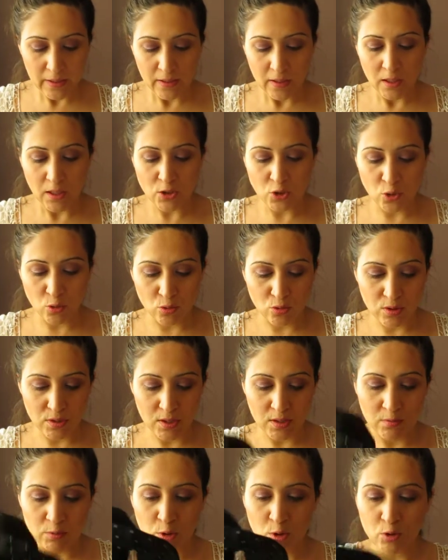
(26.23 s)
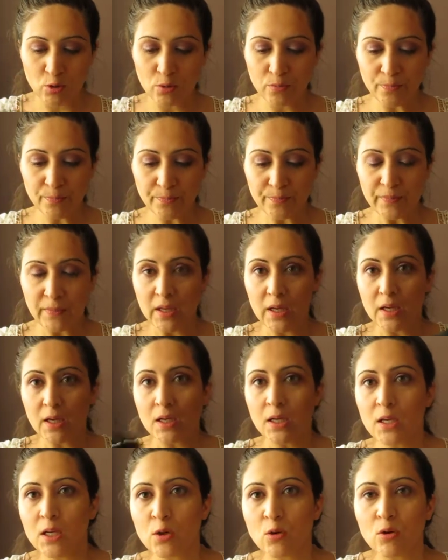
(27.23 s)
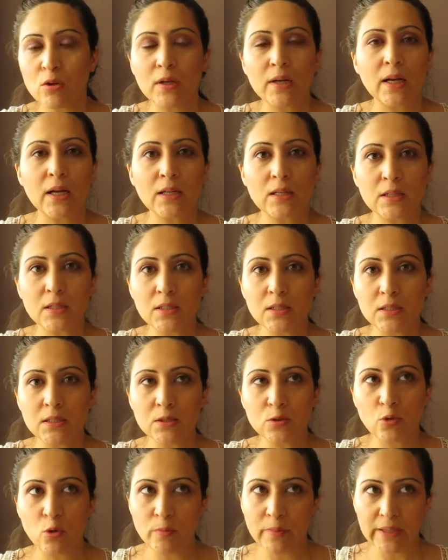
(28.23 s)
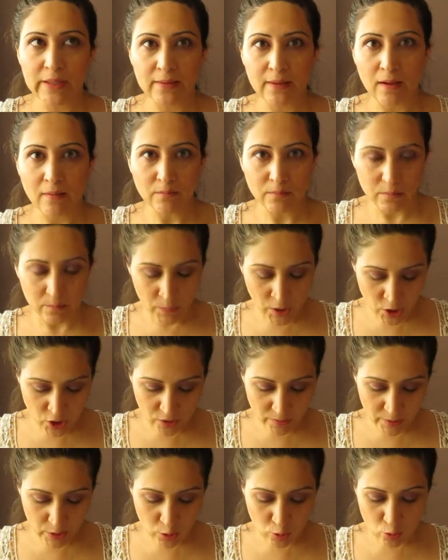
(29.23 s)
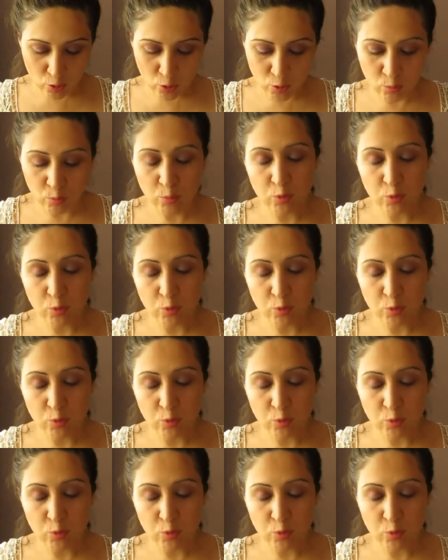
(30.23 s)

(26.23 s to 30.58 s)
Anca gösterebiliyorum. İlk olarak e, gömlekten başlamak istiyorum.